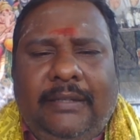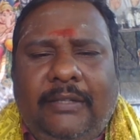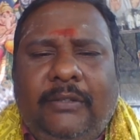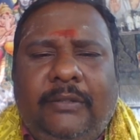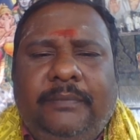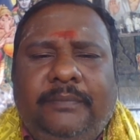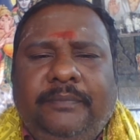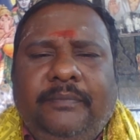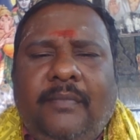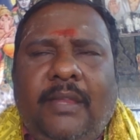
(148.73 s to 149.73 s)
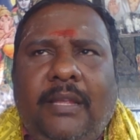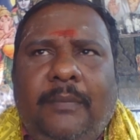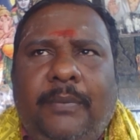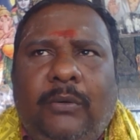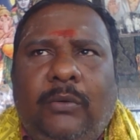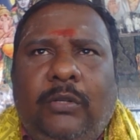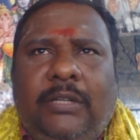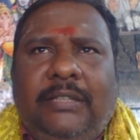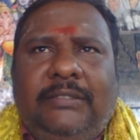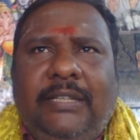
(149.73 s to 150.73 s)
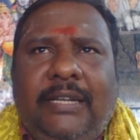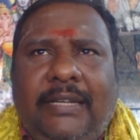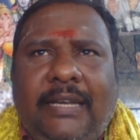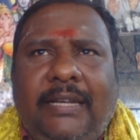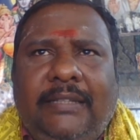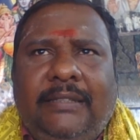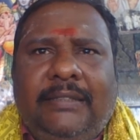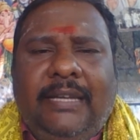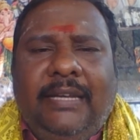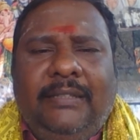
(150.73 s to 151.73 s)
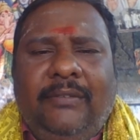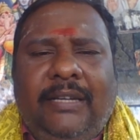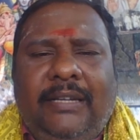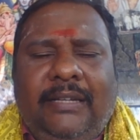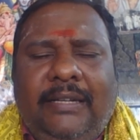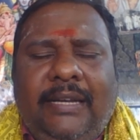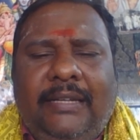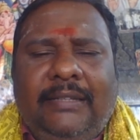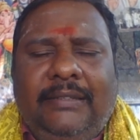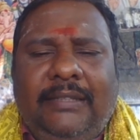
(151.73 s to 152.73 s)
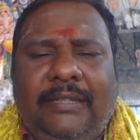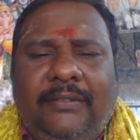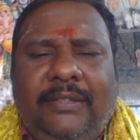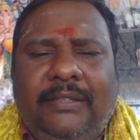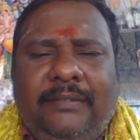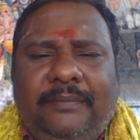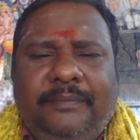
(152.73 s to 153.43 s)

இருக்கும் இப்ப குரு ராசியில கேது கேதுவில் ரெண்டாயிரத்தி இருபது